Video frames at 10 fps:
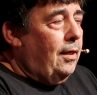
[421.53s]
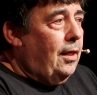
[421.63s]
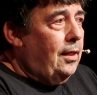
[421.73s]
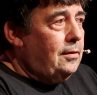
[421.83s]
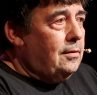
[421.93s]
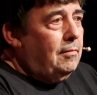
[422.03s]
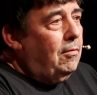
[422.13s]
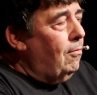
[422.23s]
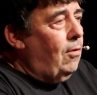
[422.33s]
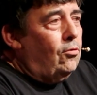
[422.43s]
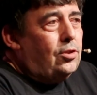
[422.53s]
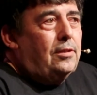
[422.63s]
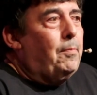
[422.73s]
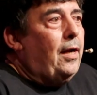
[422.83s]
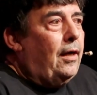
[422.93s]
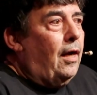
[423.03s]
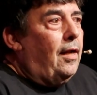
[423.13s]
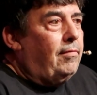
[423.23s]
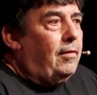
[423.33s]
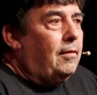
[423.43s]
que es cuando se separan al
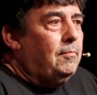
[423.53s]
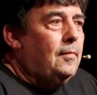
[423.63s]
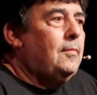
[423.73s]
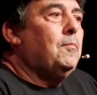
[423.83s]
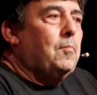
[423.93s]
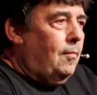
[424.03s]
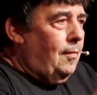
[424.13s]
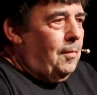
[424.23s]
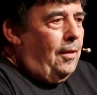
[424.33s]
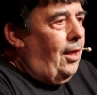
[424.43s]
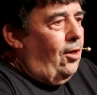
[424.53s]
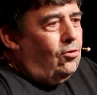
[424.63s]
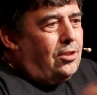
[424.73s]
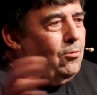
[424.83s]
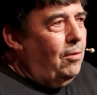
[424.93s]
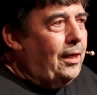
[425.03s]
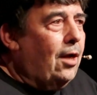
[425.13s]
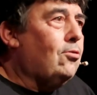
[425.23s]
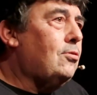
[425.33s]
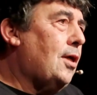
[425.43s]
nacer y no se vuelven a
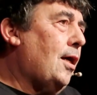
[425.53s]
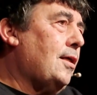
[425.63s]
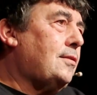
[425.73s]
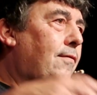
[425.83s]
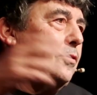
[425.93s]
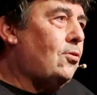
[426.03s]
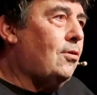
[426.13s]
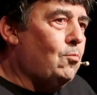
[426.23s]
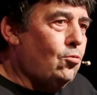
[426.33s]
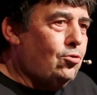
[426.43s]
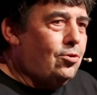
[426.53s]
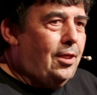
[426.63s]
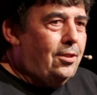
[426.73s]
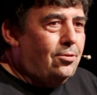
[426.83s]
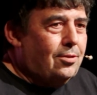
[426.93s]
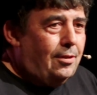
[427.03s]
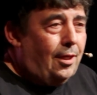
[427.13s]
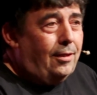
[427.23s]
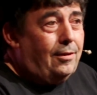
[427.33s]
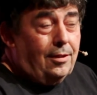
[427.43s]
encontrar hasta dentro de muchos años.
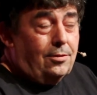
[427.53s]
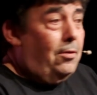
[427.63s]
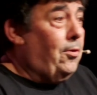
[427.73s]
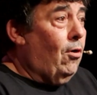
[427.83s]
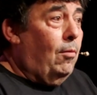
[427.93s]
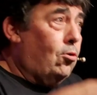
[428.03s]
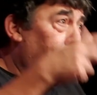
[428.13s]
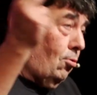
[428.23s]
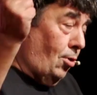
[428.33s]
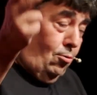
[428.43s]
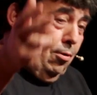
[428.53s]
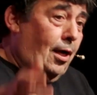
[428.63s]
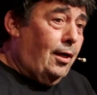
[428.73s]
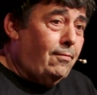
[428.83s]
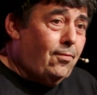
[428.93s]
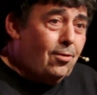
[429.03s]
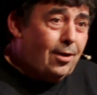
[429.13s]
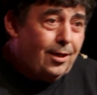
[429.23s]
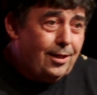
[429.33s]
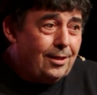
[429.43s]
Aquí tienes yo a Boston y tú a
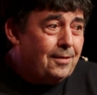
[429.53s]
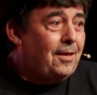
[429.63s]
California,